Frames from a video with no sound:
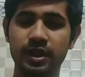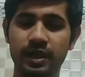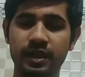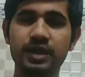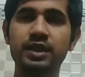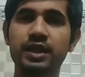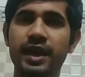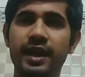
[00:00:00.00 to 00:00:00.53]
দেখি
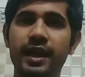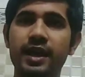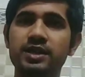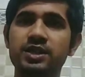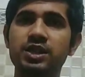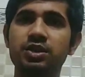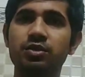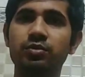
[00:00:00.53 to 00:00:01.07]

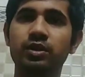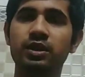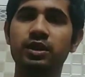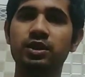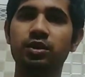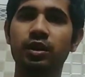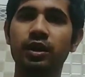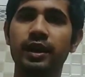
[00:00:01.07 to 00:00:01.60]
এনার্জির ইউনিট কি
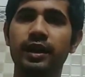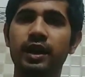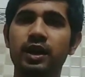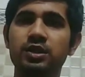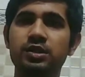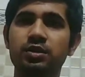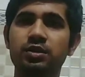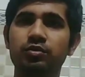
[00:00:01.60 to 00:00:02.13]
হয়
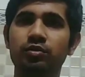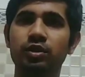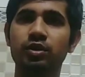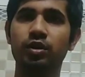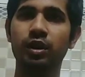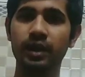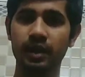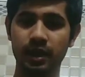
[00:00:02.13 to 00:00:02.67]
এনার্জির ইউনিট
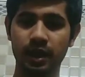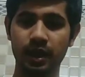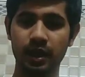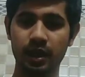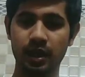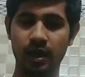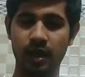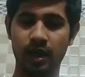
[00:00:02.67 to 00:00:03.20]
হয়
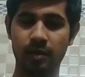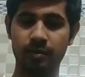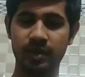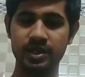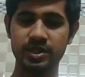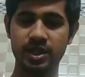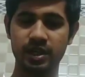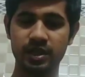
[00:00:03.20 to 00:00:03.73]
আমরা
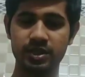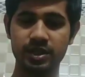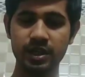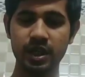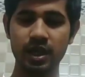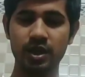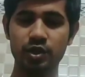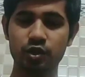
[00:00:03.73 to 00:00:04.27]
জানি যে
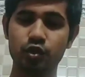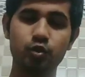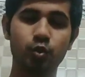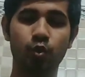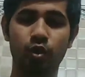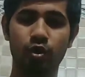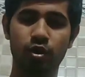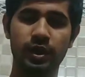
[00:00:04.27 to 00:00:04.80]
জুল
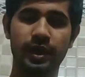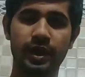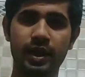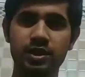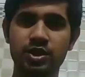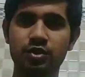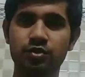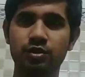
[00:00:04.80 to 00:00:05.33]

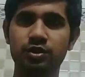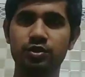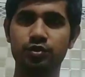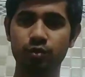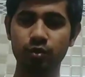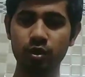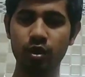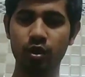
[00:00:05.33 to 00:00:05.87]
এনার্জি ইউনিট
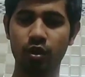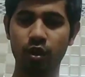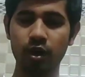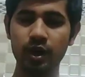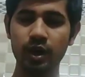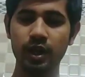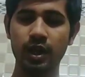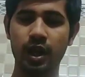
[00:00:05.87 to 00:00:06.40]
জুল অর
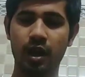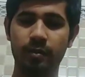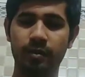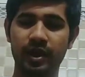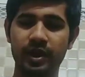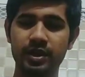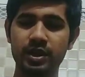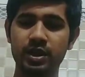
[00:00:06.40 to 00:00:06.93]
আমরা জানি